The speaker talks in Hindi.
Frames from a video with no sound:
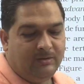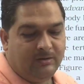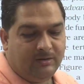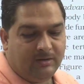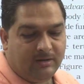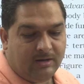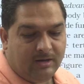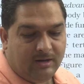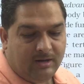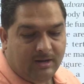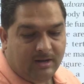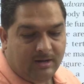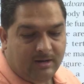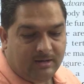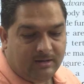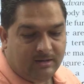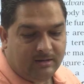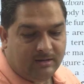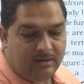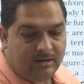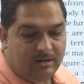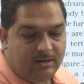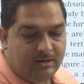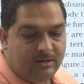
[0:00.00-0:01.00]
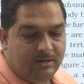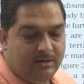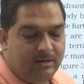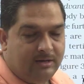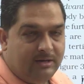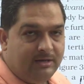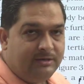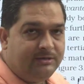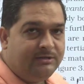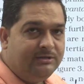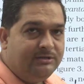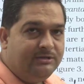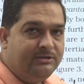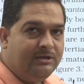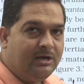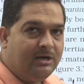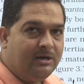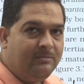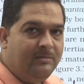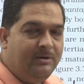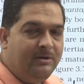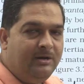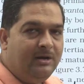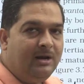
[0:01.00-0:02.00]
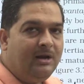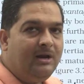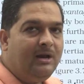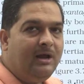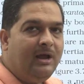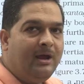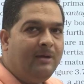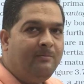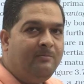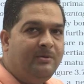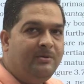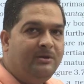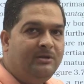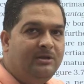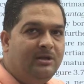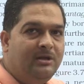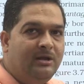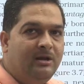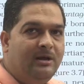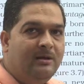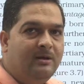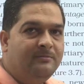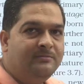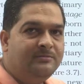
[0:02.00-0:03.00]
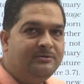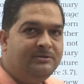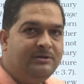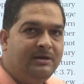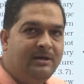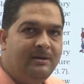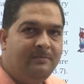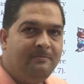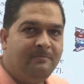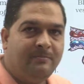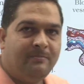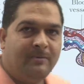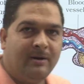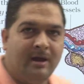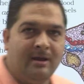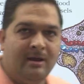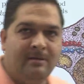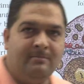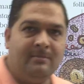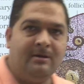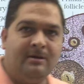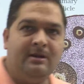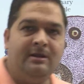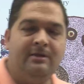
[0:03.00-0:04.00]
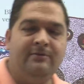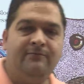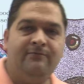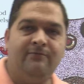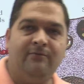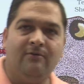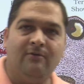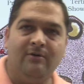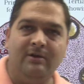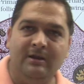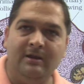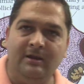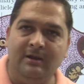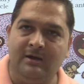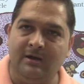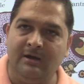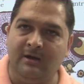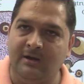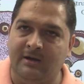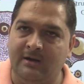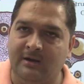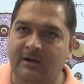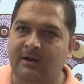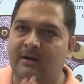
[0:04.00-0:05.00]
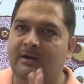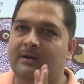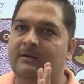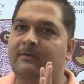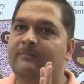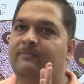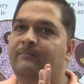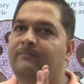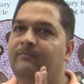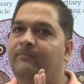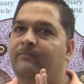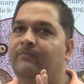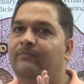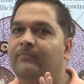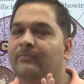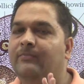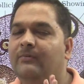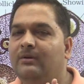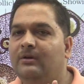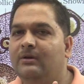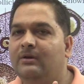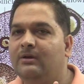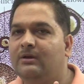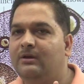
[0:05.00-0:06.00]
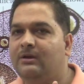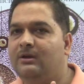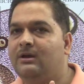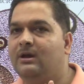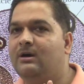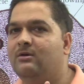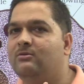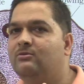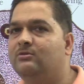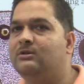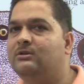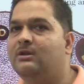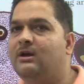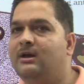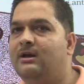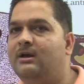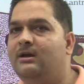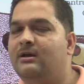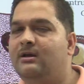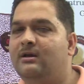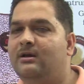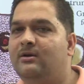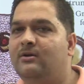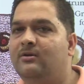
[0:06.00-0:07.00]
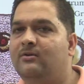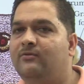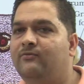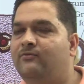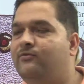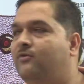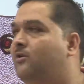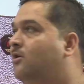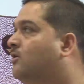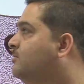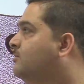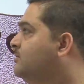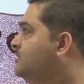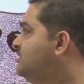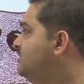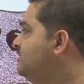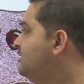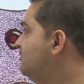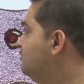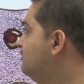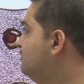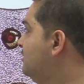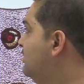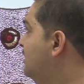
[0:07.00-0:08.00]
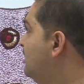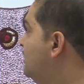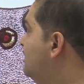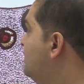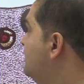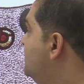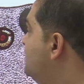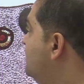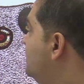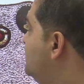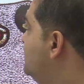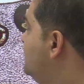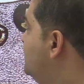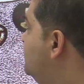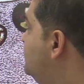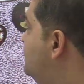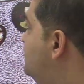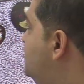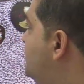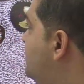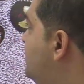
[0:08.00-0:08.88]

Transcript: क्लियर इस जर्मिनल एपिथीलियम से प्राइमरी फॉलिकल का क्या होता है फॉर्मेशन होता है इससे